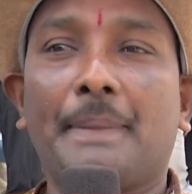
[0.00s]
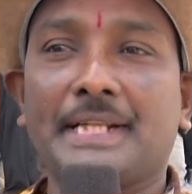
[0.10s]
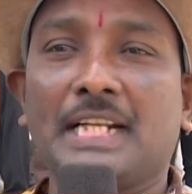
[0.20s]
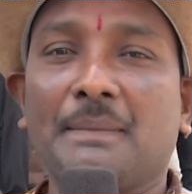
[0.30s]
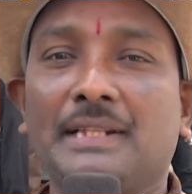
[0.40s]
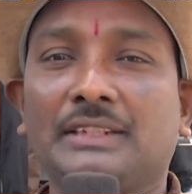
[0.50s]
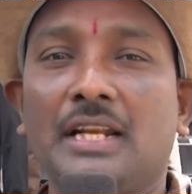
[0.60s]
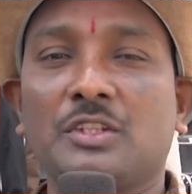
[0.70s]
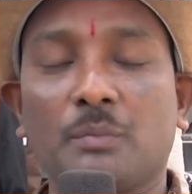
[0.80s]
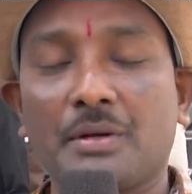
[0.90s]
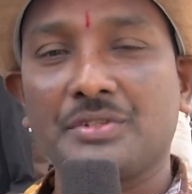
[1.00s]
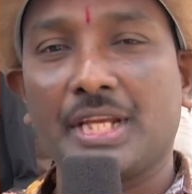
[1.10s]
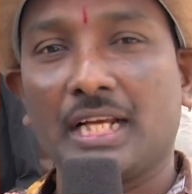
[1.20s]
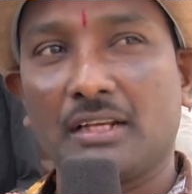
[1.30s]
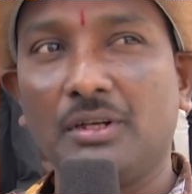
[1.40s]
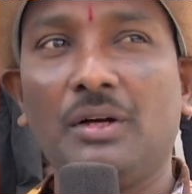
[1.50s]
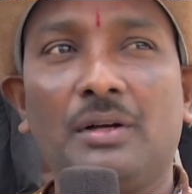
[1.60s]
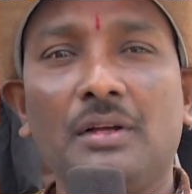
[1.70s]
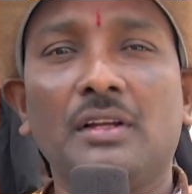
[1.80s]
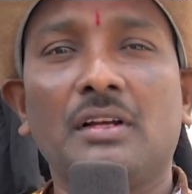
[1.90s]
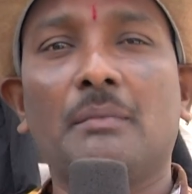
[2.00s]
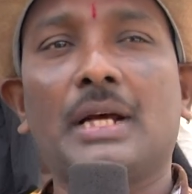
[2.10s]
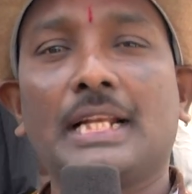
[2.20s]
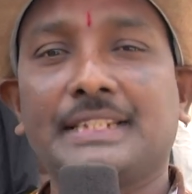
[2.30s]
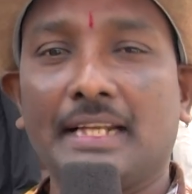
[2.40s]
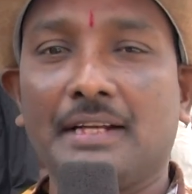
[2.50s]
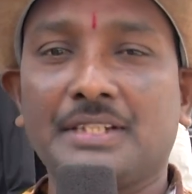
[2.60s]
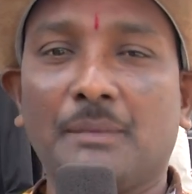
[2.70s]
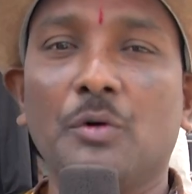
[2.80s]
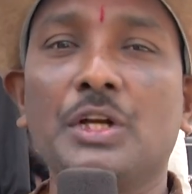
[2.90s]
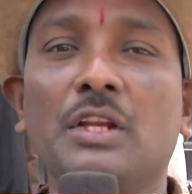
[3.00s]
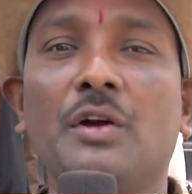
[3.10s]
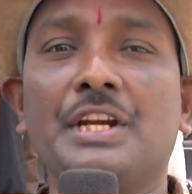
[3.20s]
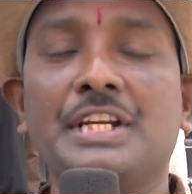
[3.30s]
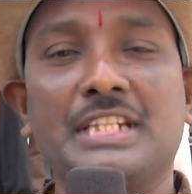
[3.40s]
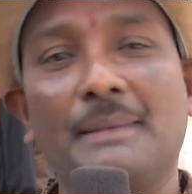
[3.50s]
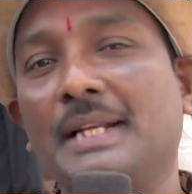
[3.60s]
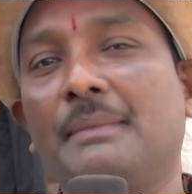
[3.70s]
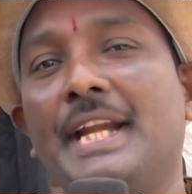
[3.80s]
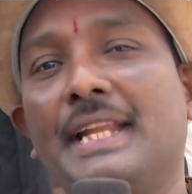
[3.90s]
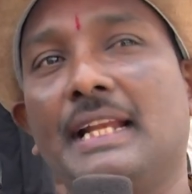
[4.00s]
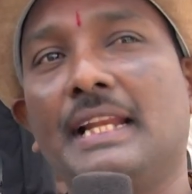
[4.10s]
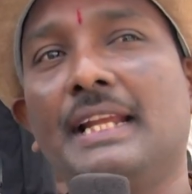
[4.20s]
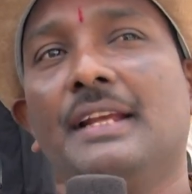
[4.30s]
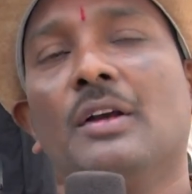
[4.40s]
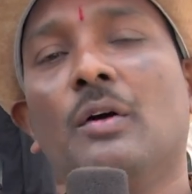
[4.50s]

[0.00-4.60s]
పరిసర ప్రాంతాలను శుభ్రం చేయగలమో మన చెల చెమ ఒండిలో నుండి చెమట బయటికి వెళ్ళి